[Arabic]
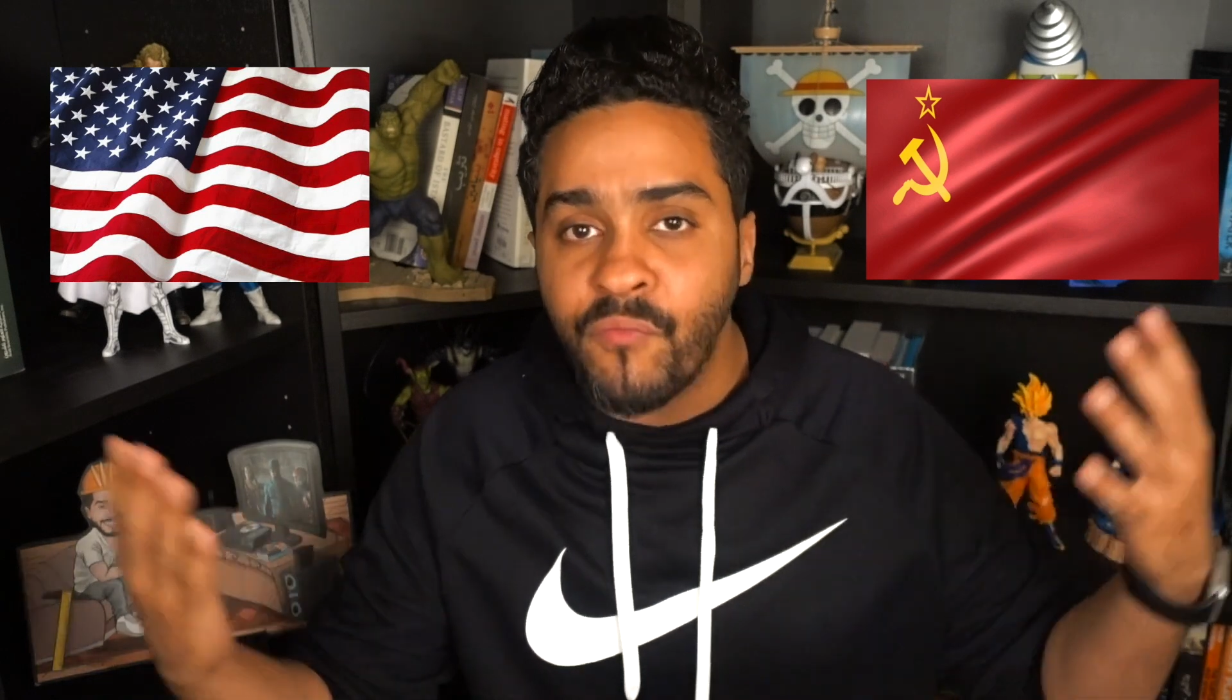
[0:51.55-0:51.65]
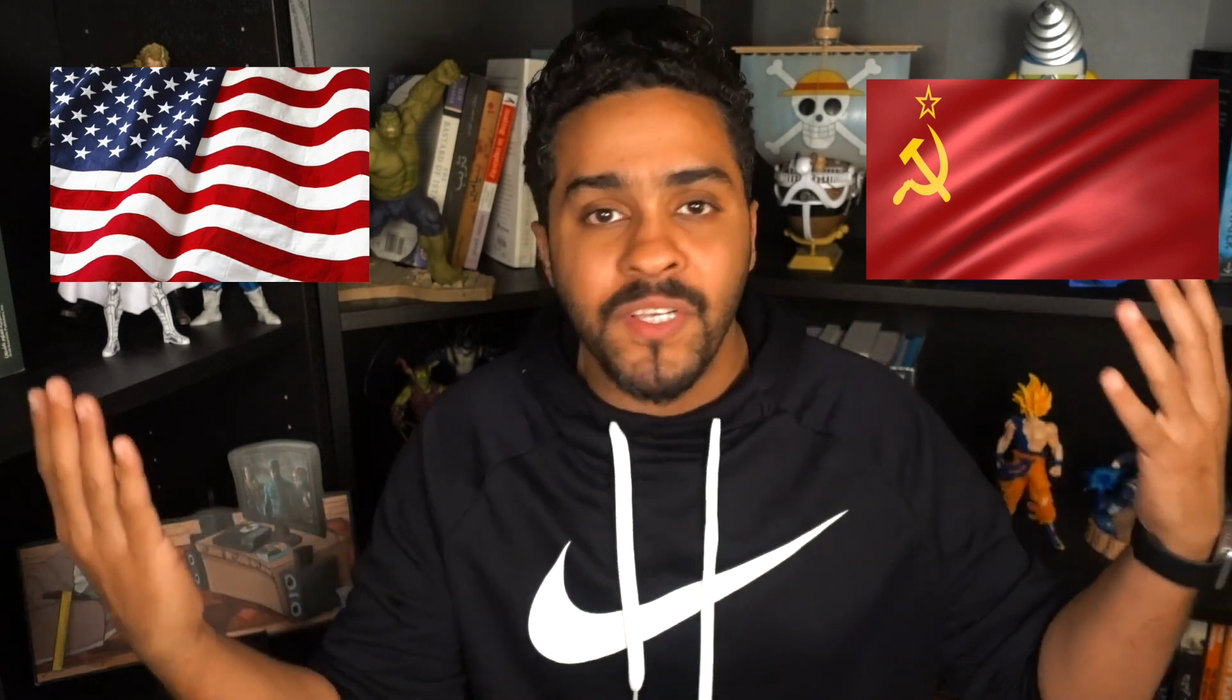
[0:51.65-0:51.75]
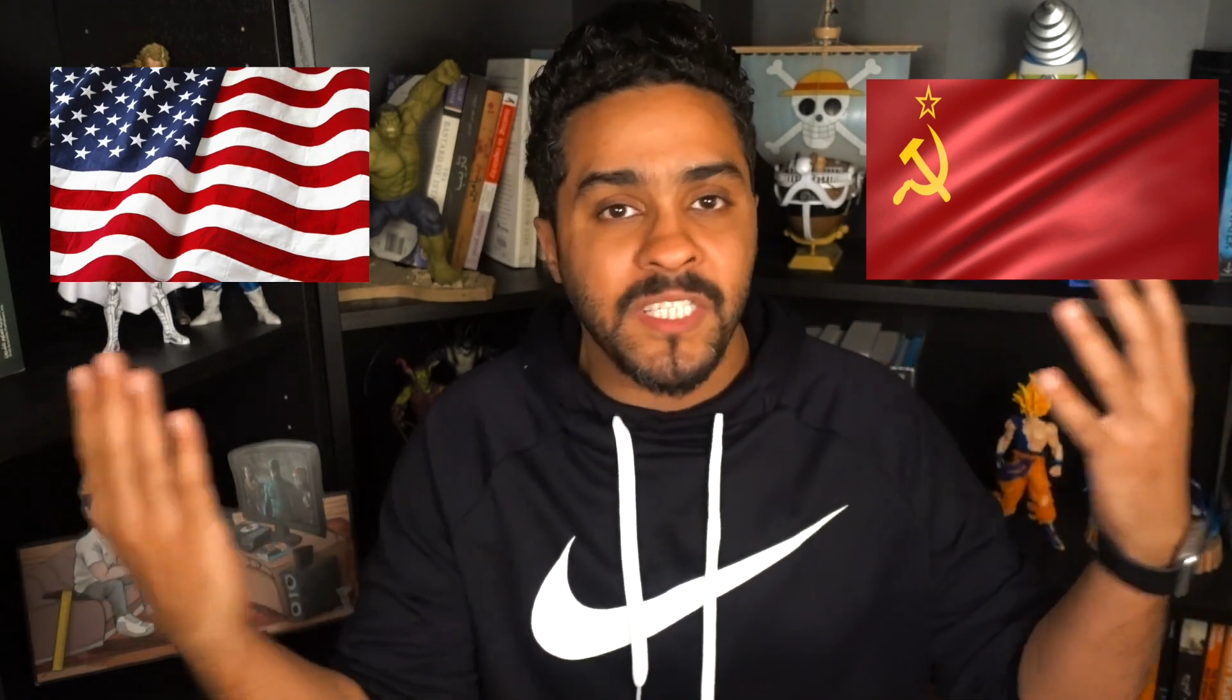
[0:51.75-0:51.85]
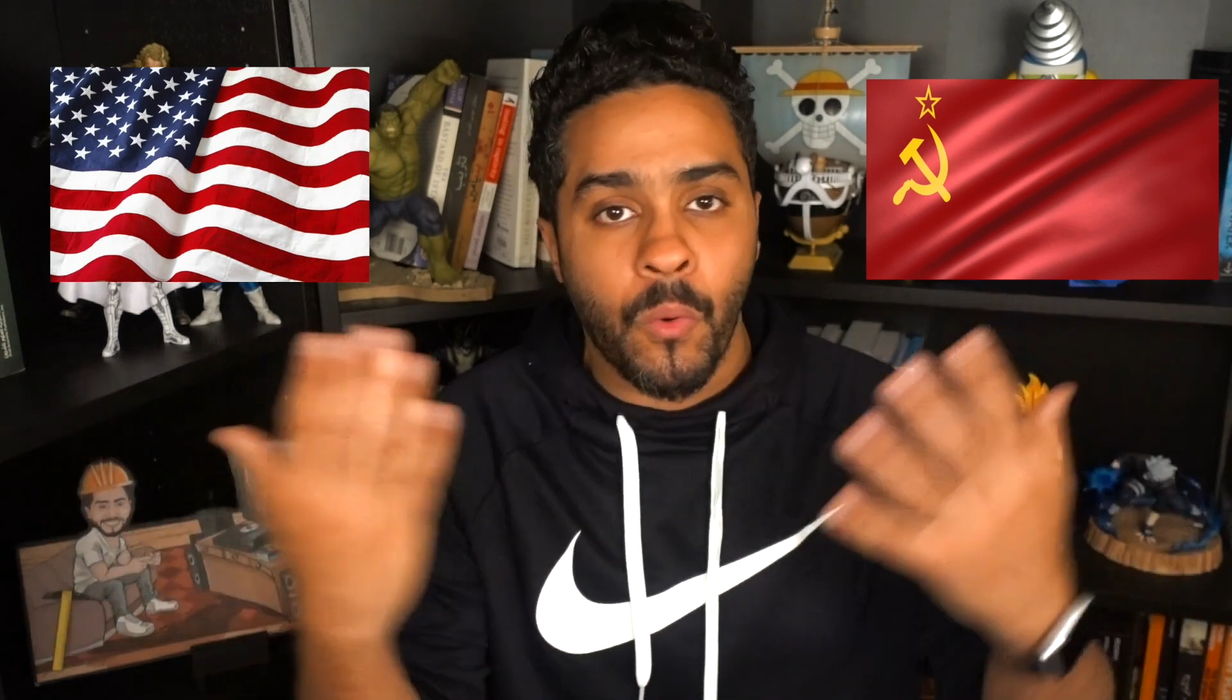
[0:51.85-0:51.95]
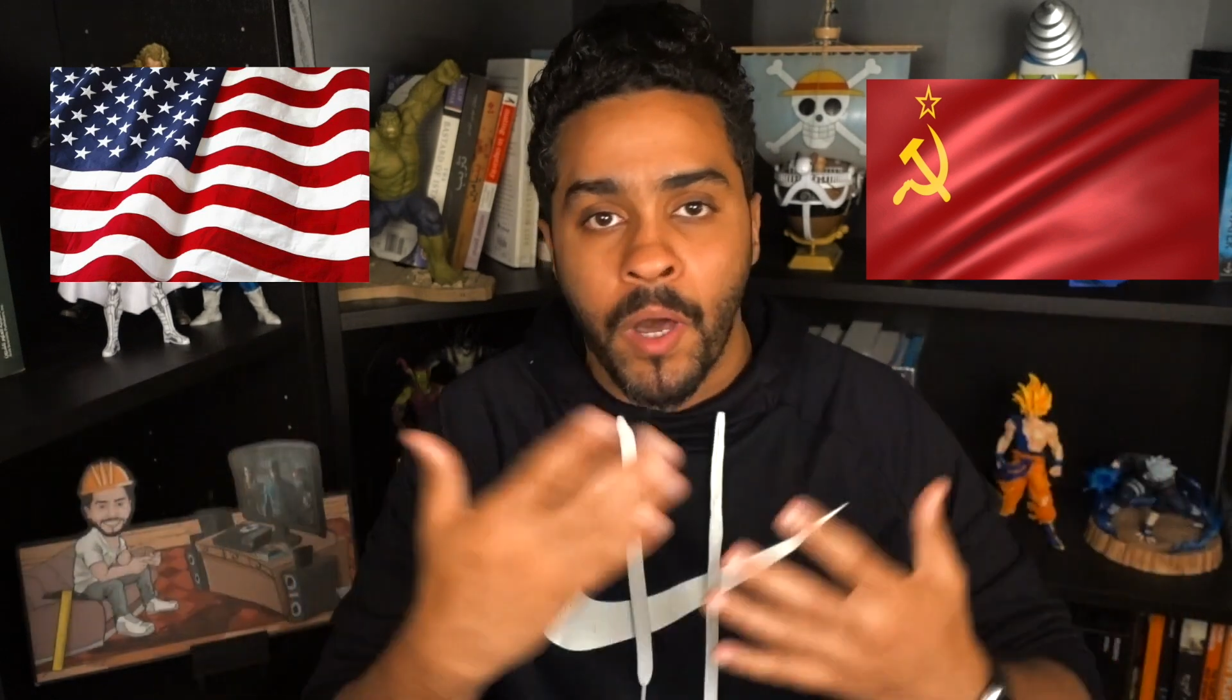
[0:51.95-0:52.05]

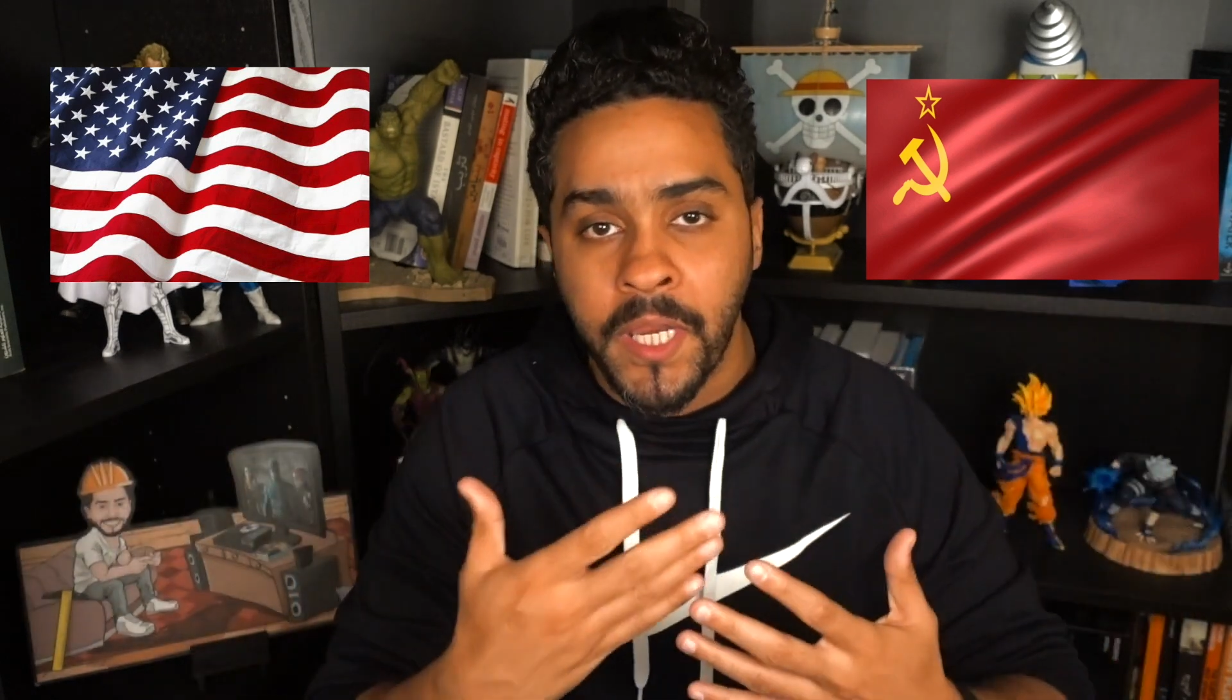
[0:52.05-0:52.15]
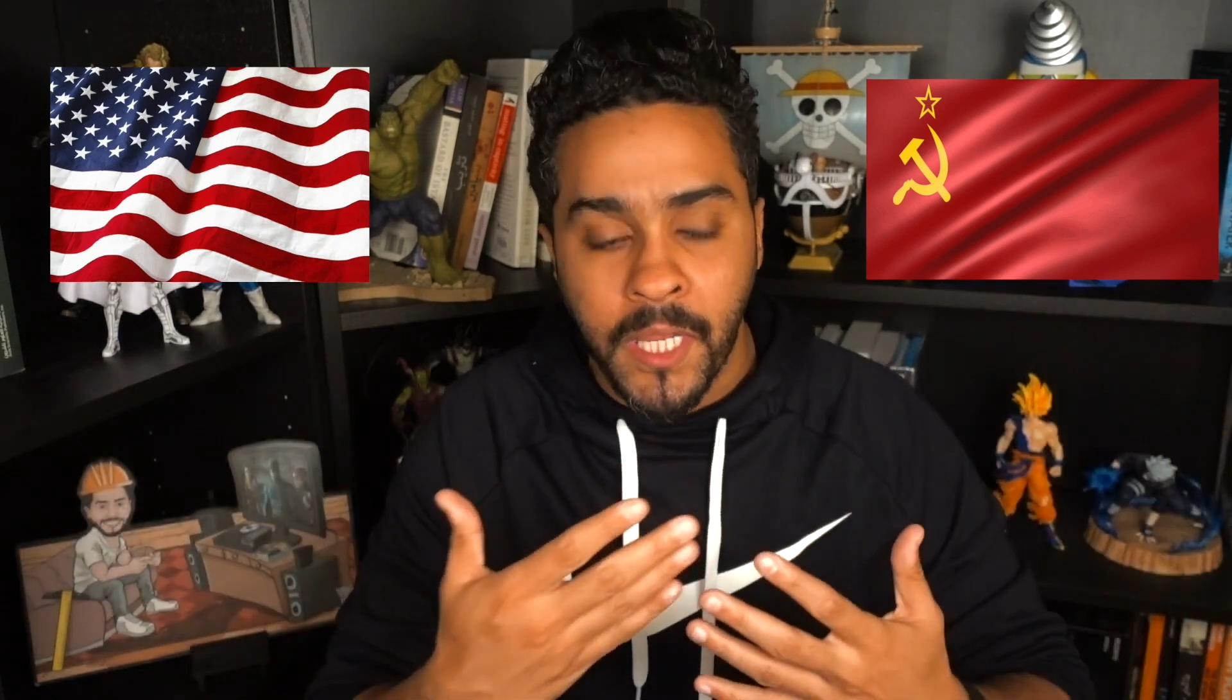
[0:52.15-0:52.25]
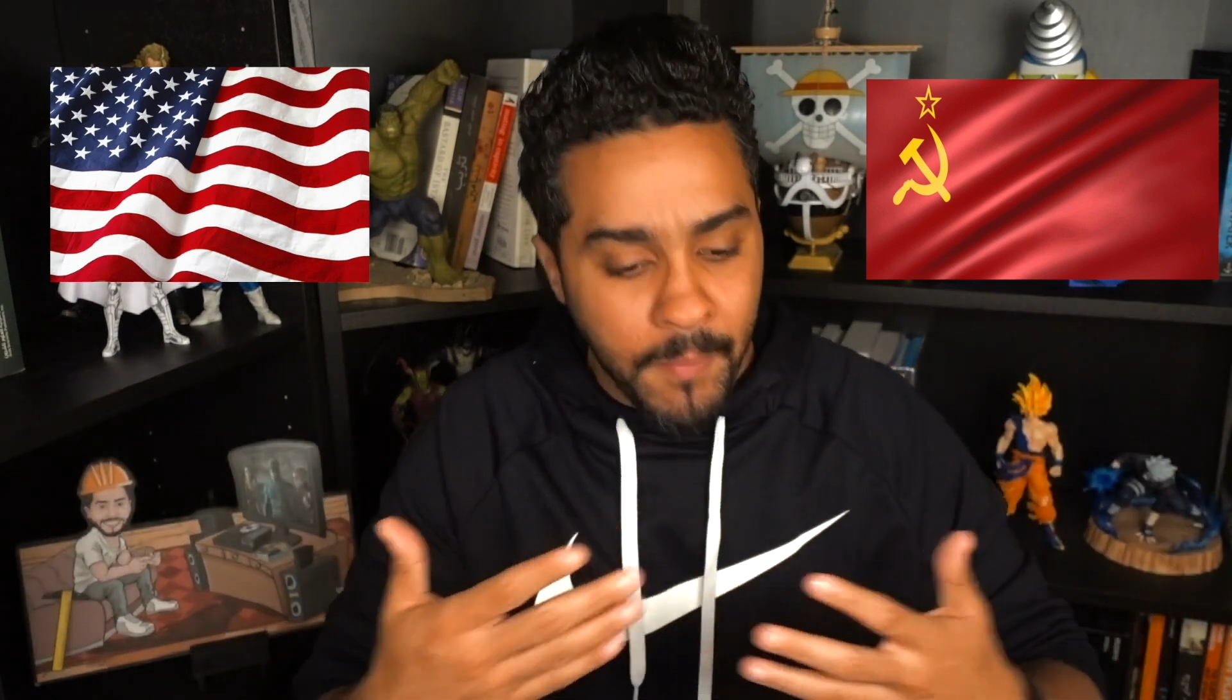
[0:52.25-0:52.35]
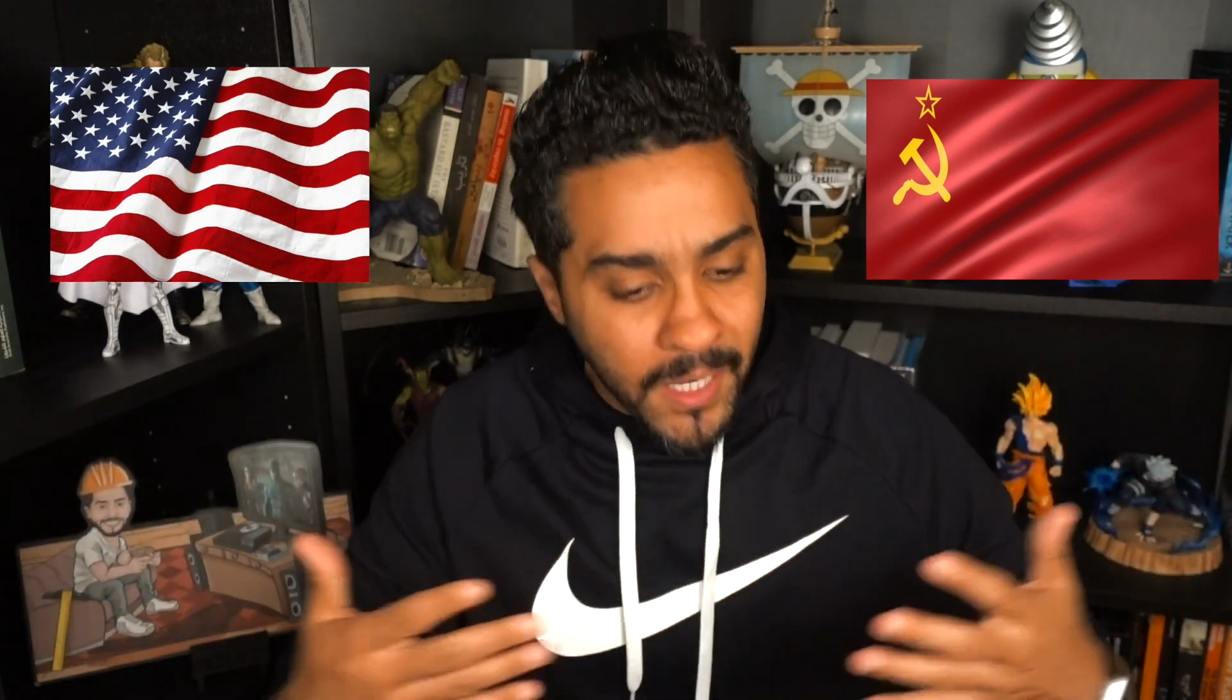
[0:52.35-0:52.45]
في صواريخ